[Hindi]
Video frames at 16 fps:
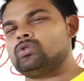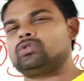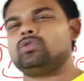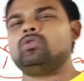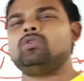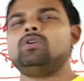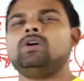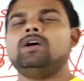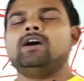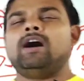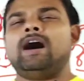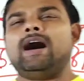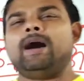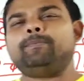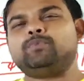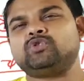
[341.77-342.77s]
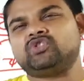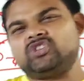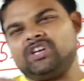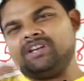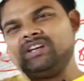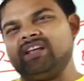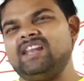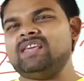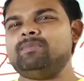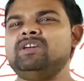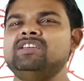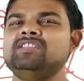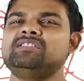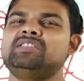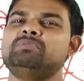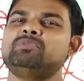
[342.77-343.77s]
को तो आप जनरली
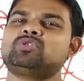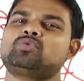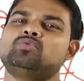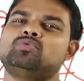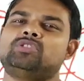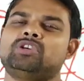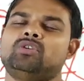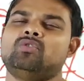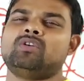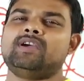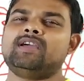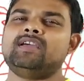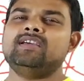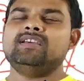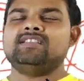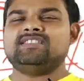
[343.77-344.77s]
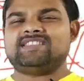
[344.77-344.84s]
भी हिंदी में सुनते होंगे